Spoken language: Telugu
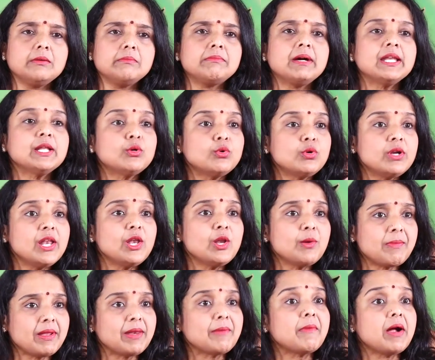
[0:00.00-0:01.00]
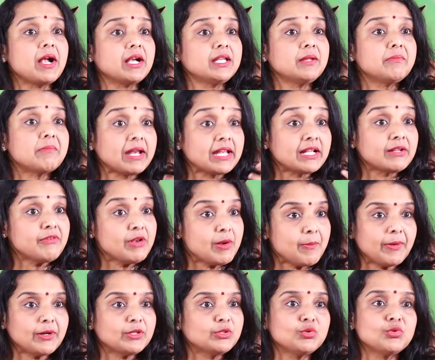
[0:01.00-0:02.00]
మన గుండెల్లో మన మాటే మనకి
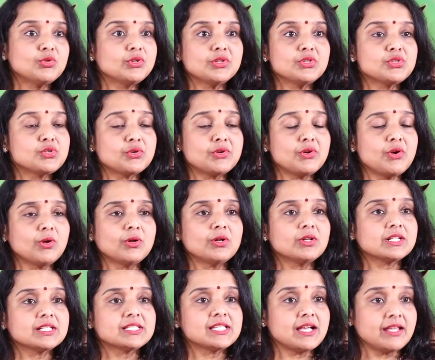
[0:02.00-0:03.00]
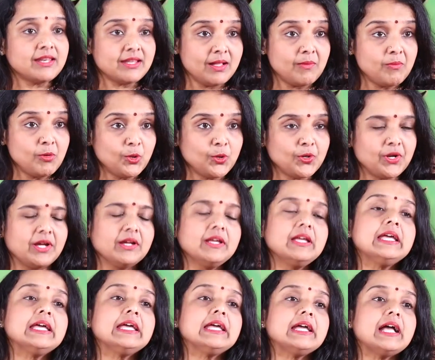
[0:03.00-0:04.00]
వినపడుతూ ఉంటుంది చూడరు ఒక్కొక్కసారి గబుక్కున
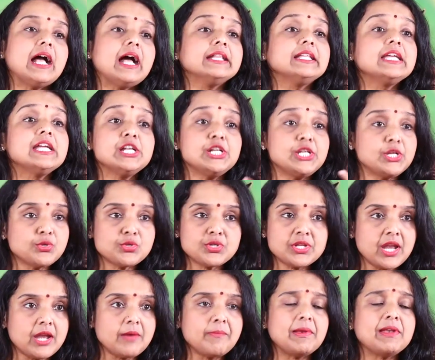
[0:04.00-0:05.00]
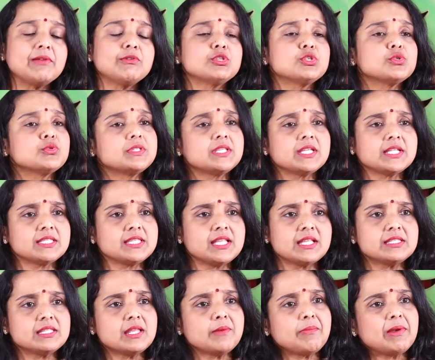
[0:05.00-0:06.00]
అది ఇంట్యూషన్ అని పిలవచ్చు సిక్స్
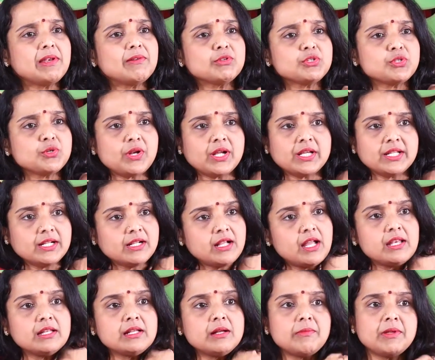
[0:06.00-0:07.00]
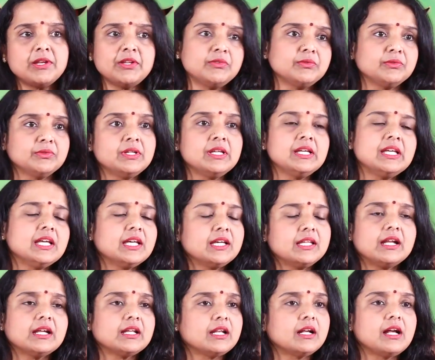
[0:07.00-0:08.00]
సెన్స్ అని పిలవచ్చు రకరకాలుగా మనం
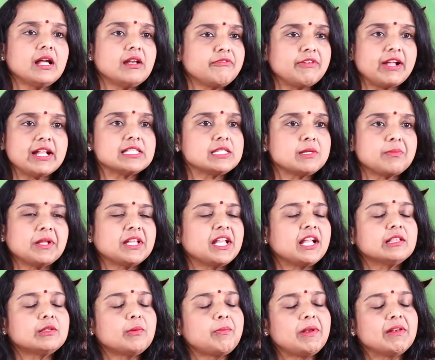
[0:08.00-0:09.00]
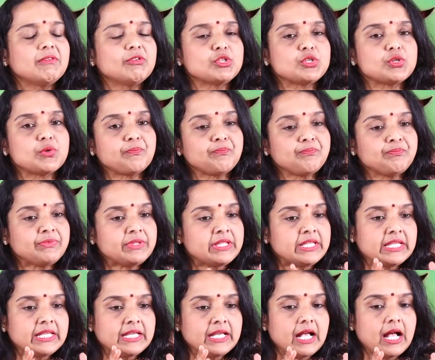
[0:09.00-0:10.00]
రకరకాల ఫ్యాన్సీ పదాలతో పిలవచ్చు
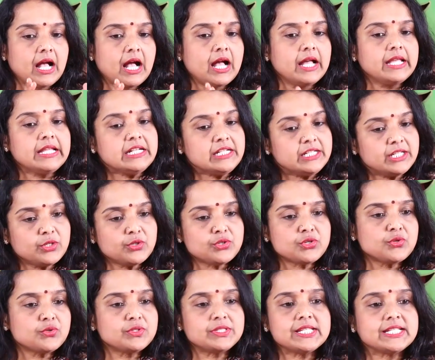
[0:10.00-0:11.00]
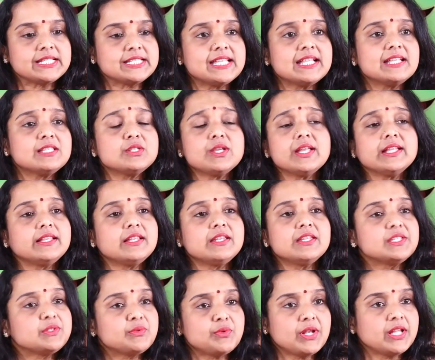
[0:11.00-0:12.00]
ఆ ఇంట్యూషన్ సిక్స్ సెన్స్ ఎంత
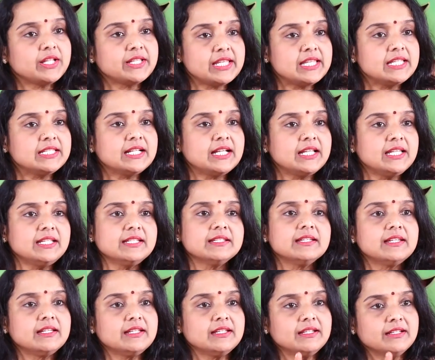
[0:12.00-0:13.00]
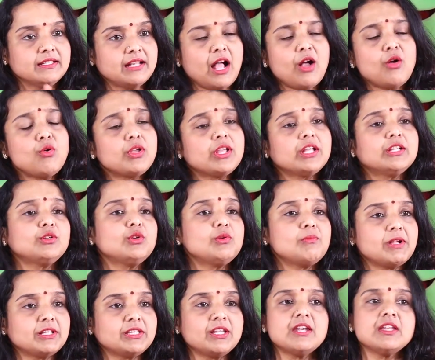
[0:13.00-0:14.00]
నిజం నాకు తెలియదు కానీ రాహుకేతువులు
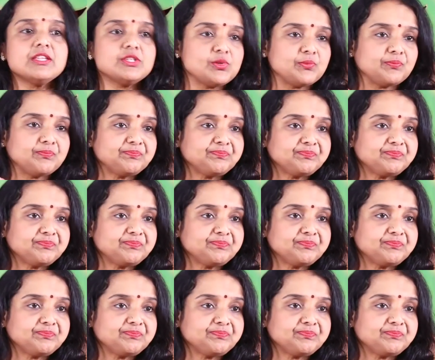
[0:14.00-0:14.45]
మాత్రం నిజం